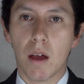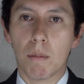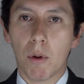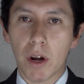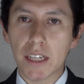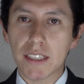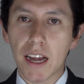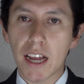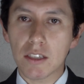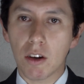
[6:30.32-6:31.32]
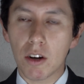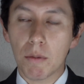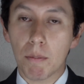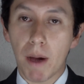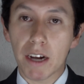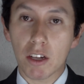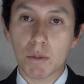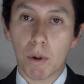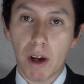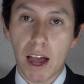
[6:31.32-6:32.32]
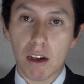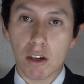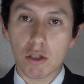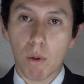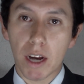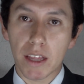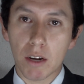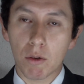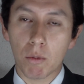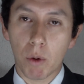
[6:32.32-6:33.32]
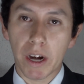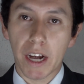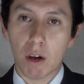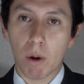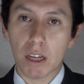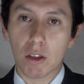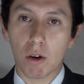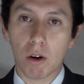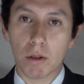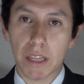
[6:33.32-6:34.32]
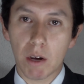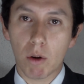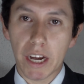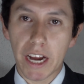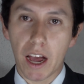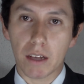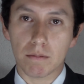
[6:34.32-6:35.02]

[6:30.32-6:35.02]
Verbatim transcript: Por esta razón, varios polacos guardan un buen recuerdo de Hungría.